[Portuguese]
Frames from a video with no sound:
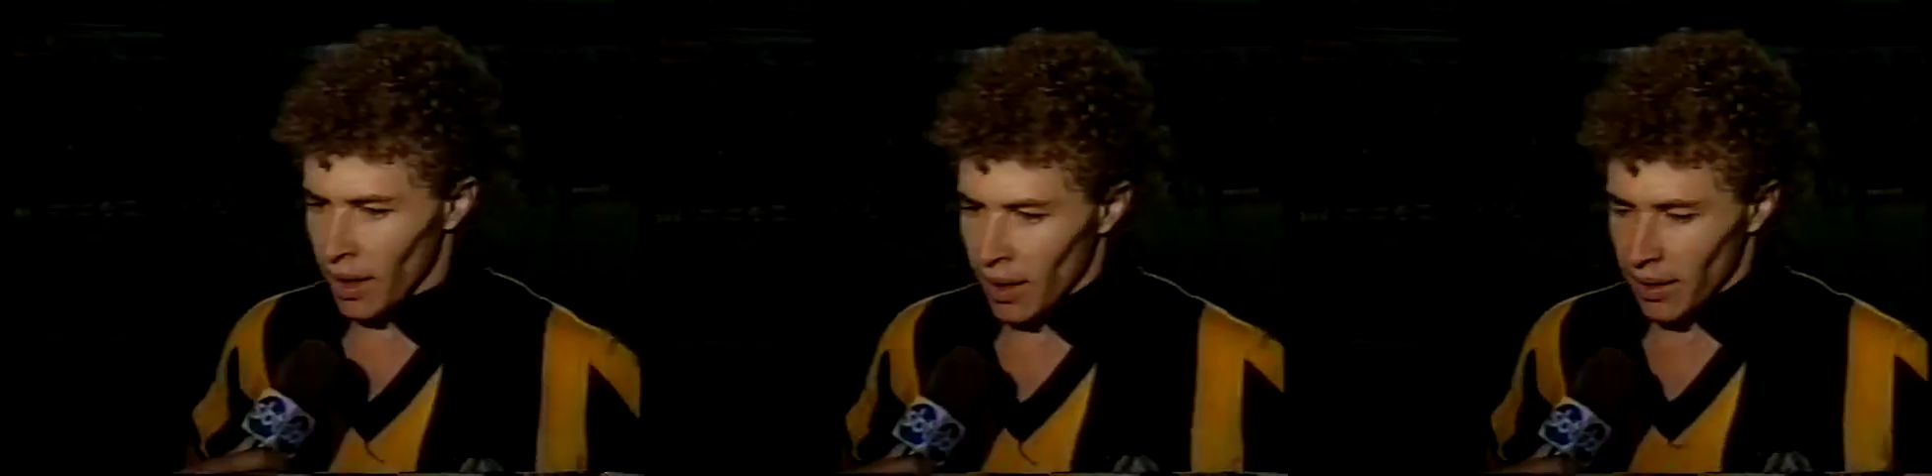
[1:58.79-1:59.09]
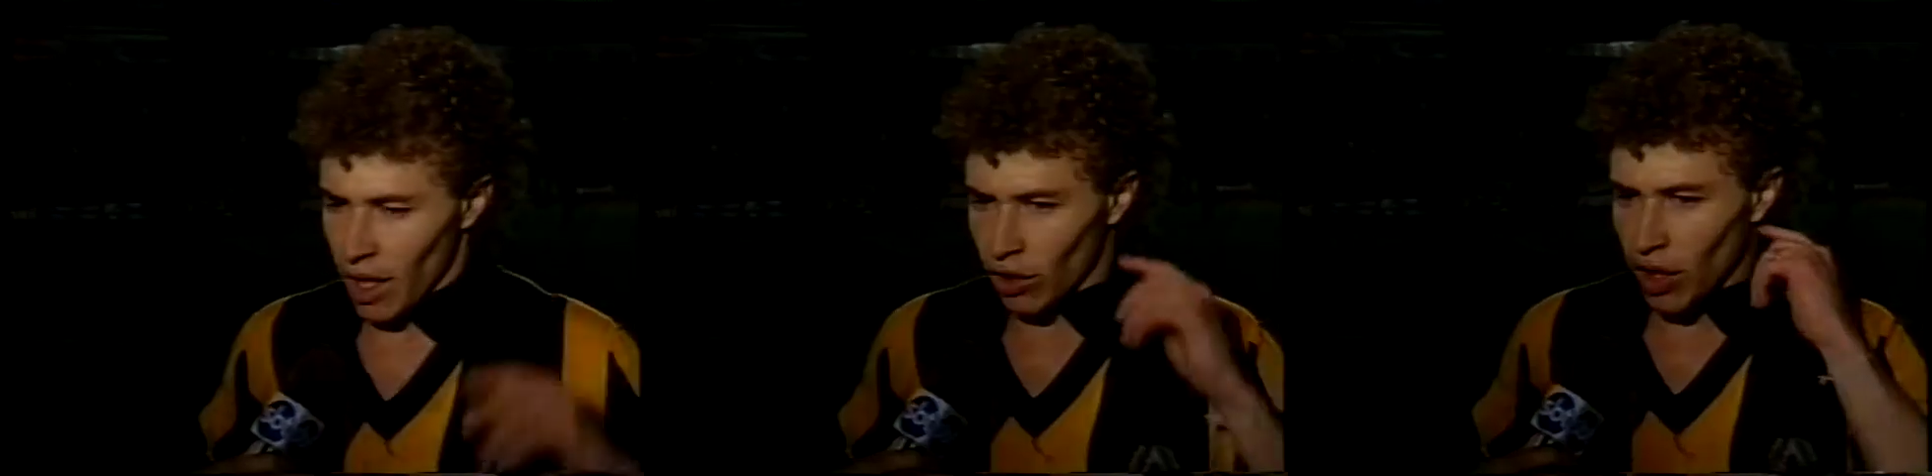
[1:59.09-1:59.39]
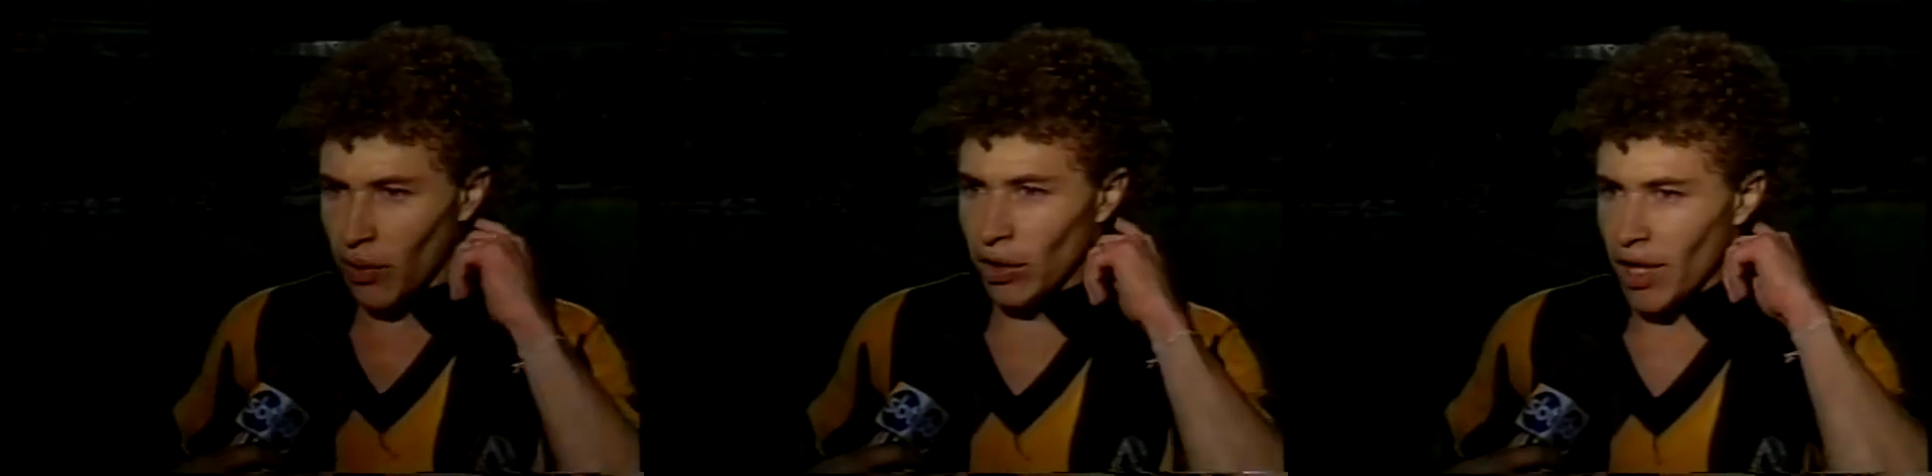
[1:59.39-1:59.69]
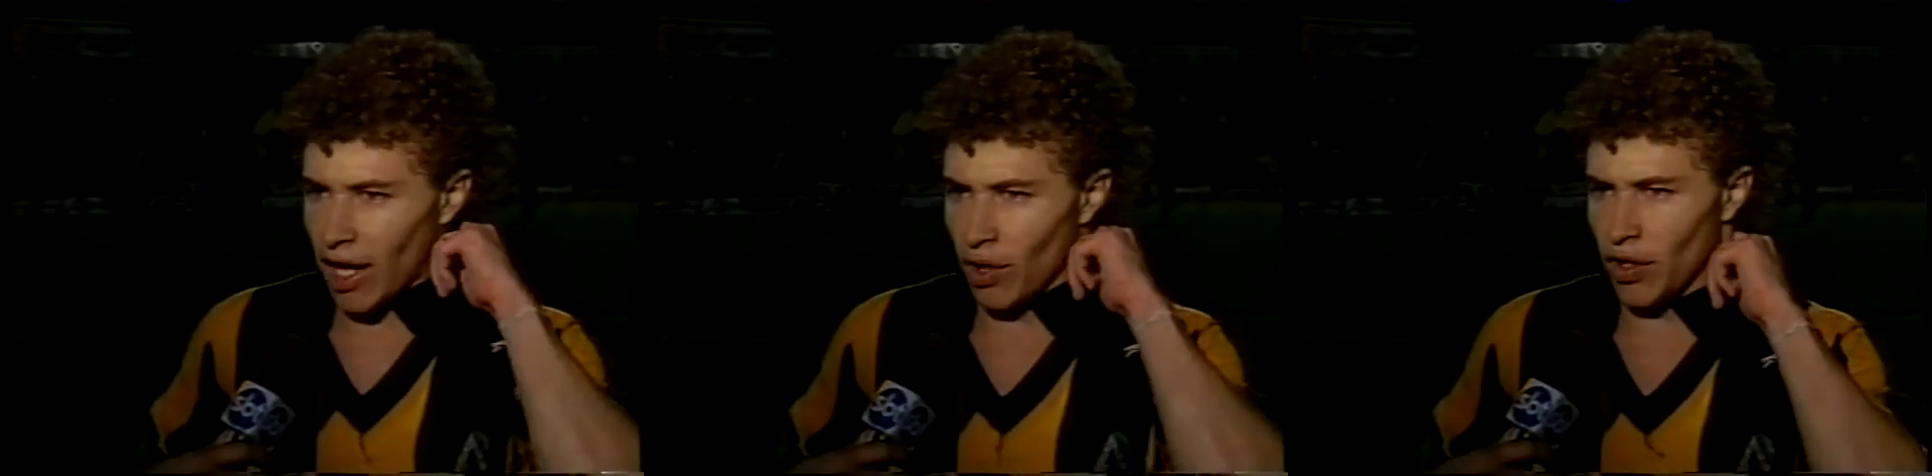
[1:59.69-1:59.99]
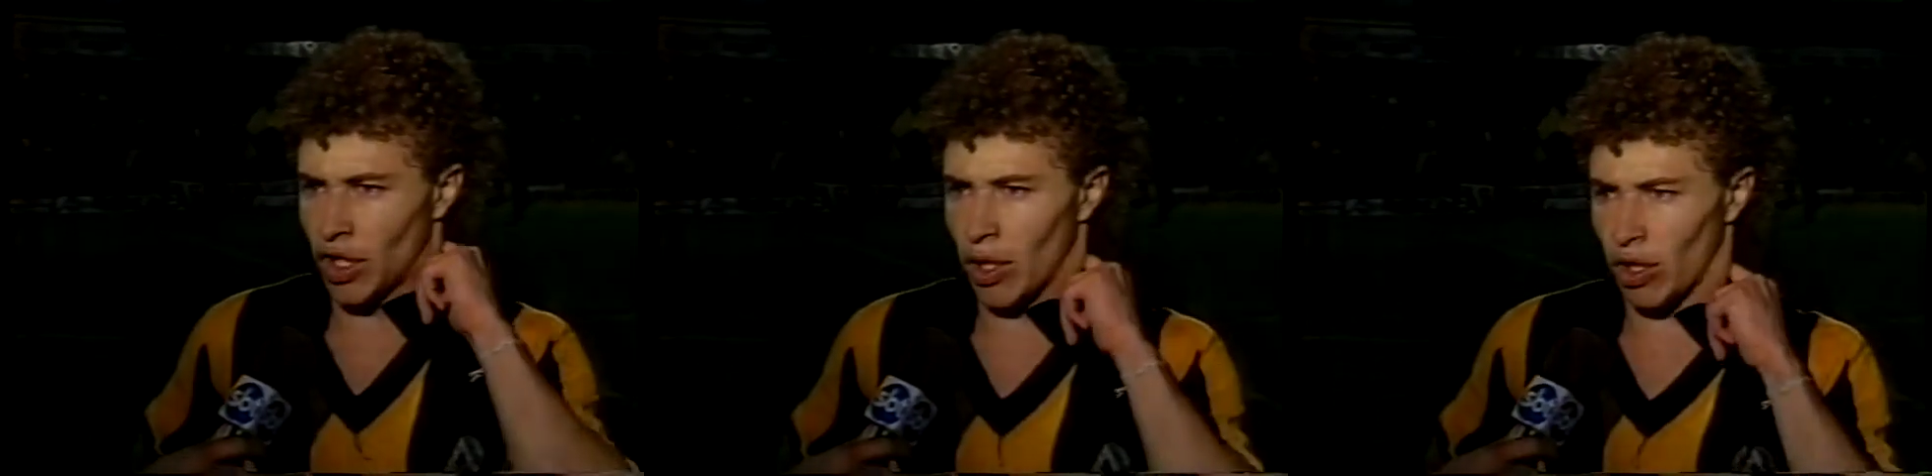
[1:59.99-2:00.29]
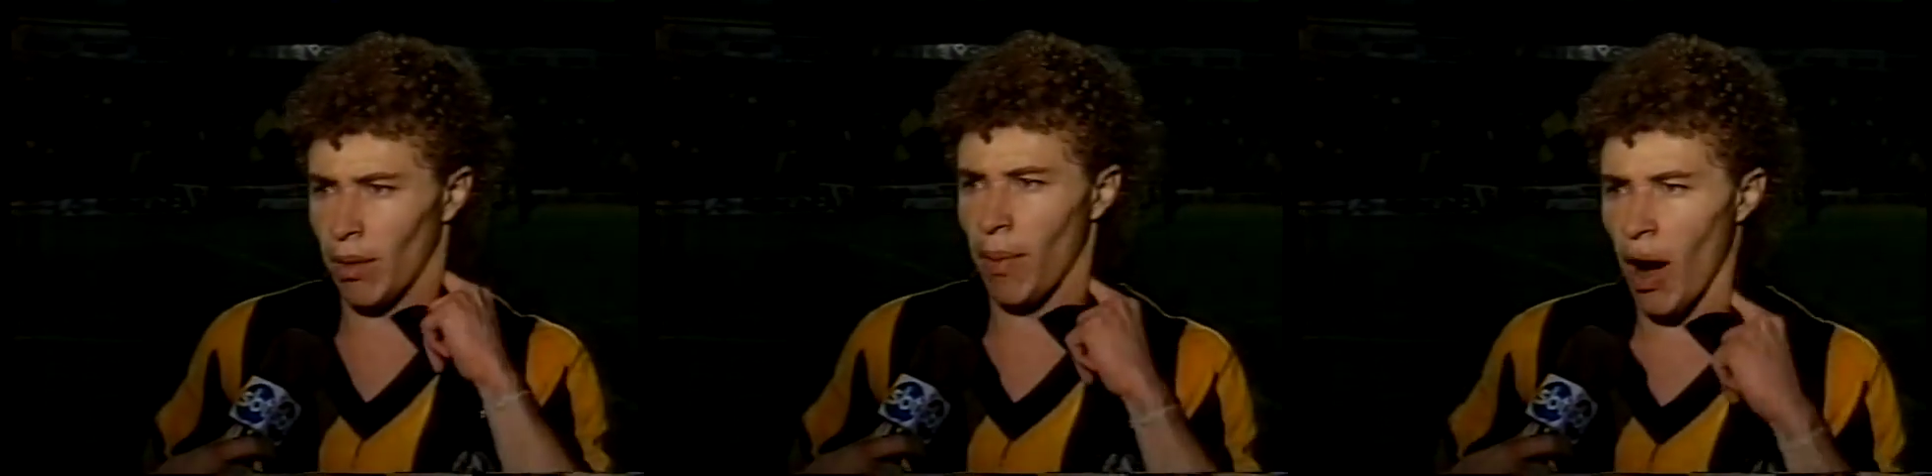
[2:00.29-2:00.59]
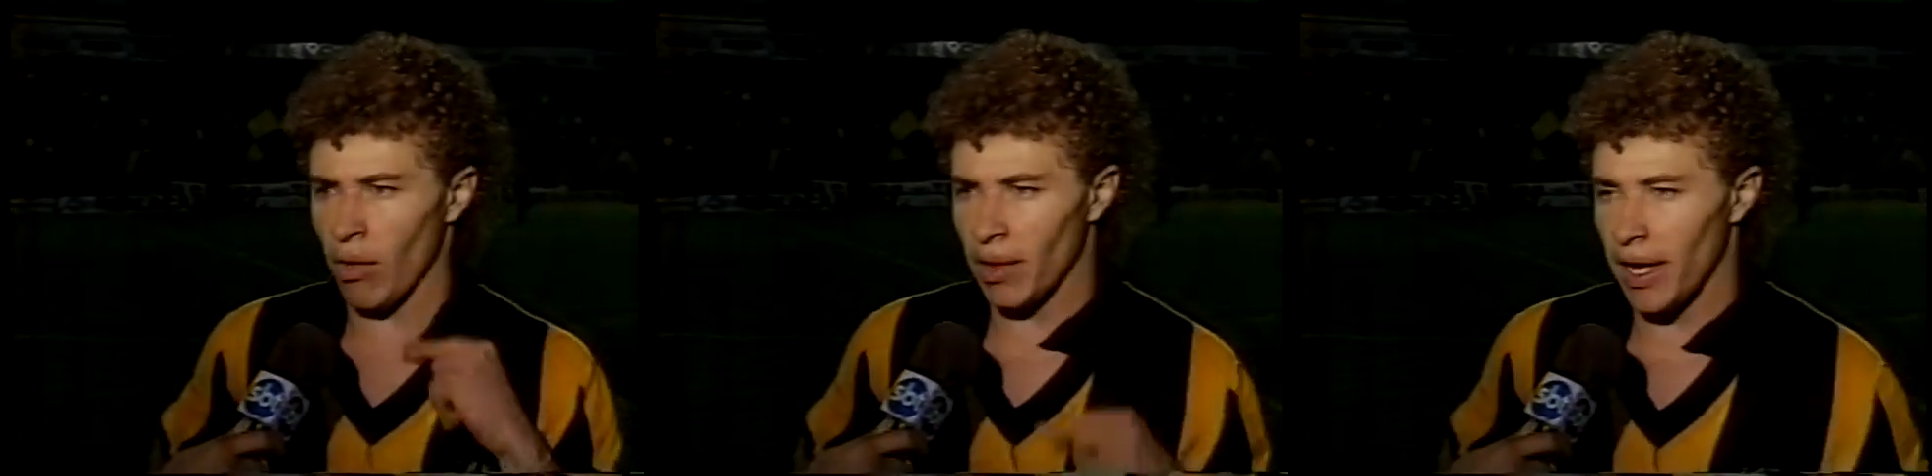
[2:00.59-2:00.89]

Não, tranquilo não dá. Nós vamos é um time bom,